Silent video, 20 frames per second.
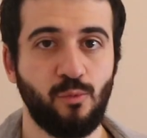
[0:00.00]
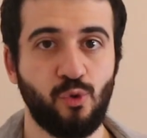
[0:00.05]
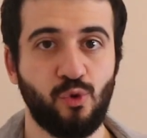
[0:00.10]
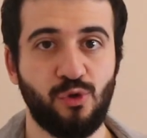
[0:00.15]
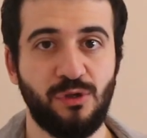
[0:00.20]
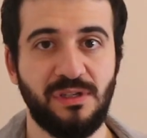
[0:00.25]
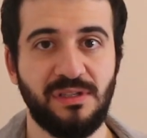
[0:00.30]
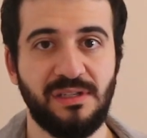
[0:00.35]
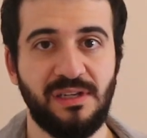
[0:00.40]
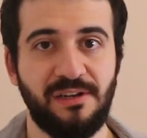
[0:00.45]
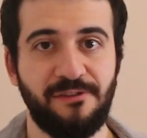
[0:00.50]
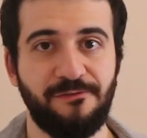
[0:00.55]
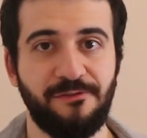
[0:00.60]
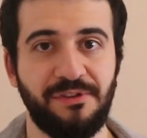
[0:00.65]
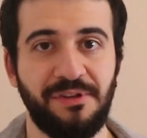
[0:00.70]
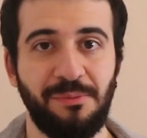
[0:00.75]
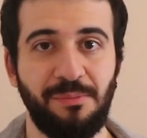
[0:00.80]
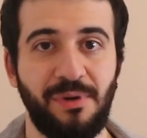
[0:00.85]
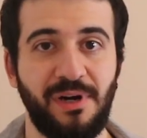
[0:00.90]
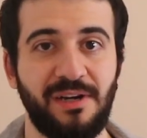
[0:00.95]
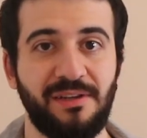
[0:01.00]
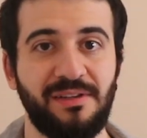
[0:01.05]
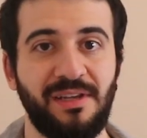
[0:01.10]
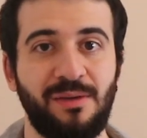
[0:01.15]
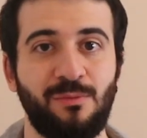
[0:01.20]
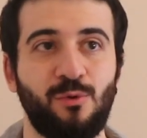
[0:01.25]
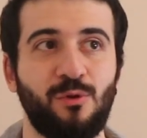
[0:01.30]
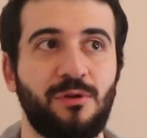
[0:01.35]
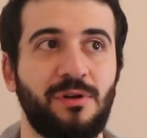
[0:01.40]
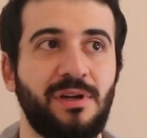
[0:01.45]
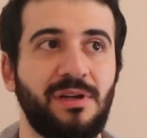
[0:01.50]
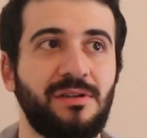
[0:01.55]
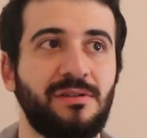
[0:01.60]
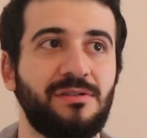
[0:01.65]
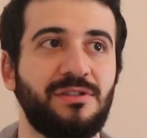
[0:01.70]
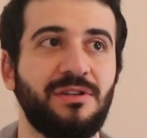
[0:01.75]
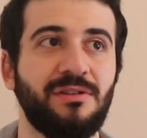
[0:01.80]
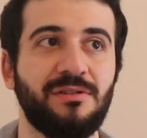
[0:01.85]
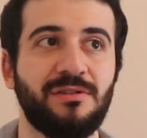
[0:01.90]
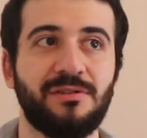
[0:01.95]
Bu süre zarfında part-time
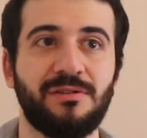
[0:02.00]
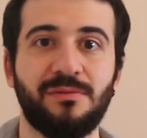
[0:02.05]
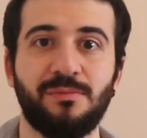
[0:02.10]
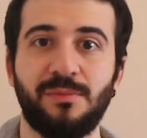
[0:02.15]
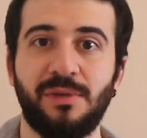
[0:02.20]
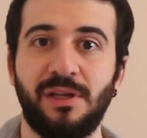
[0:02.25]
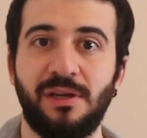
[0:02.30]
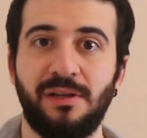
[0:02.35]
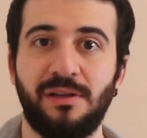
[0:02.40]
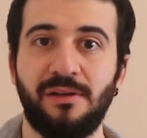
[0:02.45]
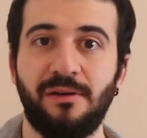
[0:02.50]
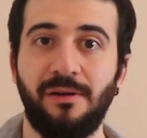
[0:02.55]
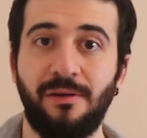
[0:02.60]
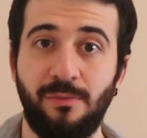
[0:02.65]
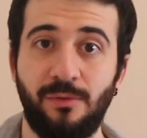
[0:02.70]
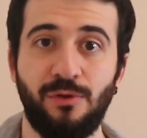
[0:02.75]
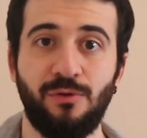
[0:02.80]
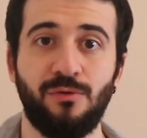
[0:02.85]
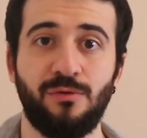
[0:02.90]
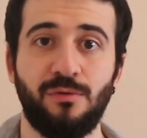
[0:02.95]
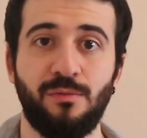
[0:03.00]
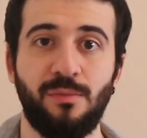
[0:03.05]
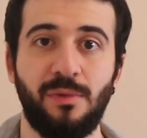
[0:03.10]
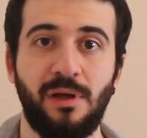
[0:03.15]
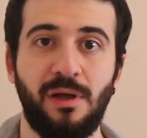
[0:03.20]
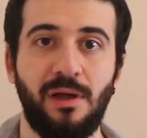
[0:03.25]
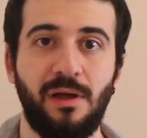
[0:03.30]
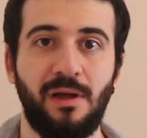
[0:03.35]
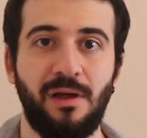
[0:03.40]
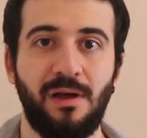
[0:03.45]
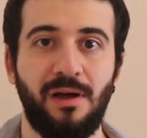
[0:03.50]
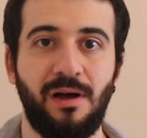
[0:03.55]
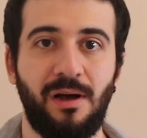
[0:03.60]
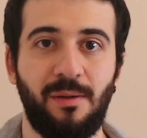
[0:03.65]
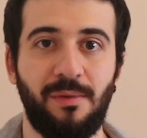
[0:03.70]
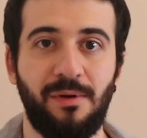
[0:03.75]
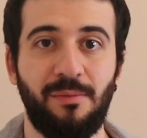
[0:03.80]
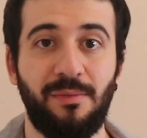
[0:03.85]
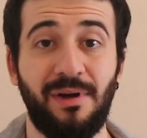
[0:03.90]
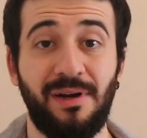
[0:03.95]
olarak çalıştığım yere devam ediyordum.
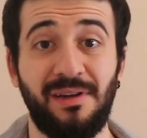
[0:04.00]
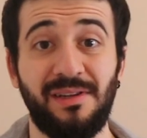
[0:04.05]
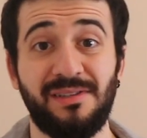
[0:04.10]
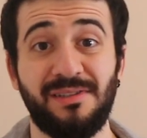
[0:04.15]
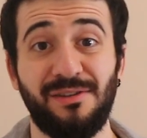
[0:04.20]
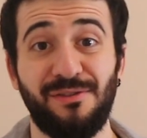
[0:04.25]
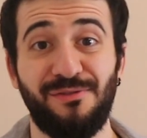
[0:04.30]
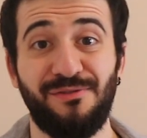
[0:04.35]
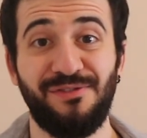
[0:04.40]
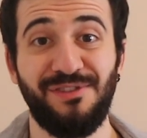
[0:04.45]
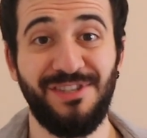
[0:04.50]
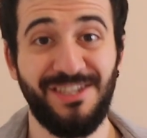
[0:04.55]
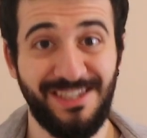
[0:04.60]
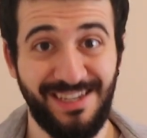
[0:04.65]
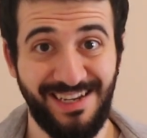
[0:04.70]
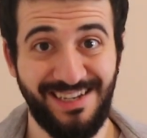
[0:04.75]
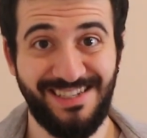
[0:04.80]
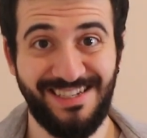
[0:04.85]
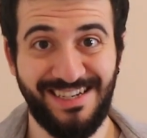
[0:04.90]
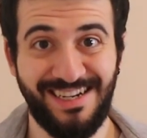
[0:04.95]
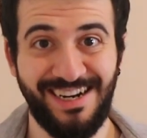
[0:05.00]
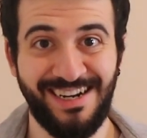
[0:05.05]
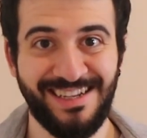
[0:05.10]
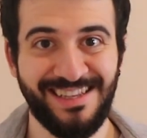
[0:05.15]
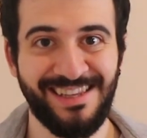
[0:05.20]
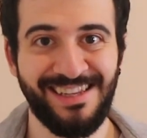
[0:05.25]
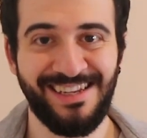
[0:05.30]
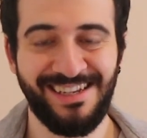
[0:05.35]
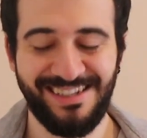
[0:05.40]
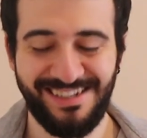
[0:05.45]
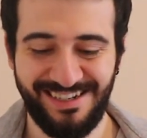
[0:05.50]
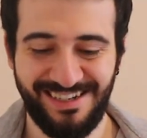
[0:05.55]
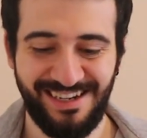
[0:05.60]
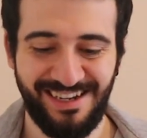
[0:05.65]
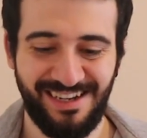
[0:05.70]
Ama maalesef işten çıkardılar.